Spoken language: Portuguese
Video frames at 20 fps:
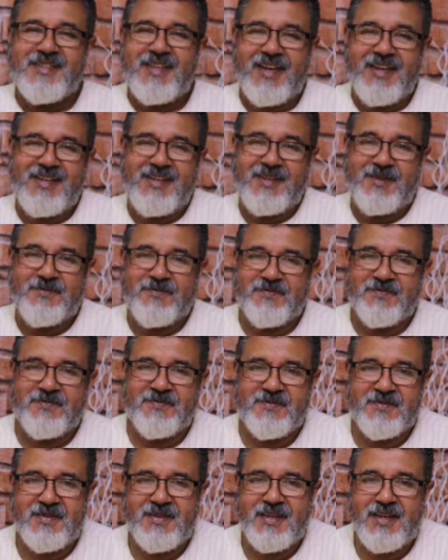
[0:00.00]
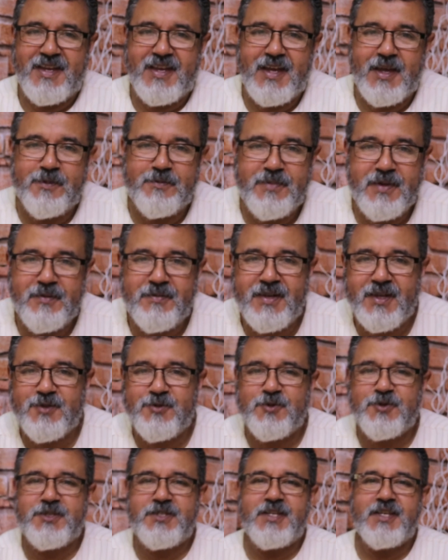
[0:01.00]
Tá aí. A Bíblia
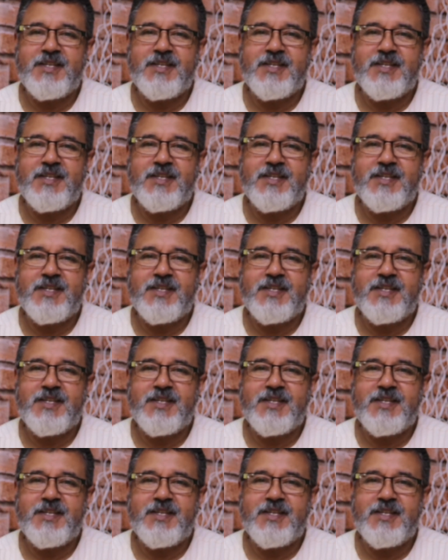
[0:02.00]
nos